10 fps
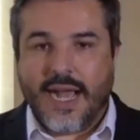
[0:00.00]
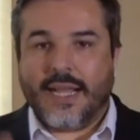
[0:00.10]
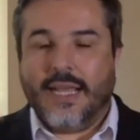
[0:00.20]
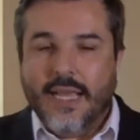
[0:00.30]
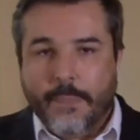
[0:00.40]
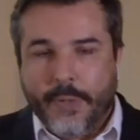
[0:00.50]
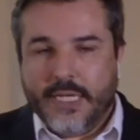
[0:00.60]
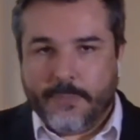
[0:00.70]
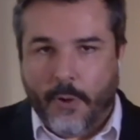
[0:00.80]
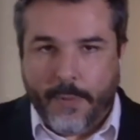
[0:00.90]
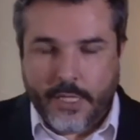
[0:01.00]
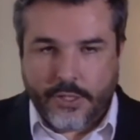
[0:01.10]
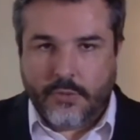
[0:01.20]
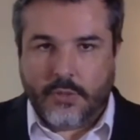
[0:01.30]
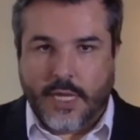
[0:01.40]
aqui
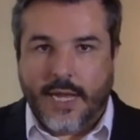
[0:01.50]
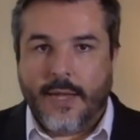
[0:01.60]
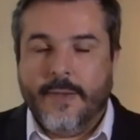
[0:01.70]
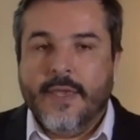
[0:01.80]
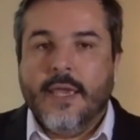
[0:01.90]
principalmente em Utah,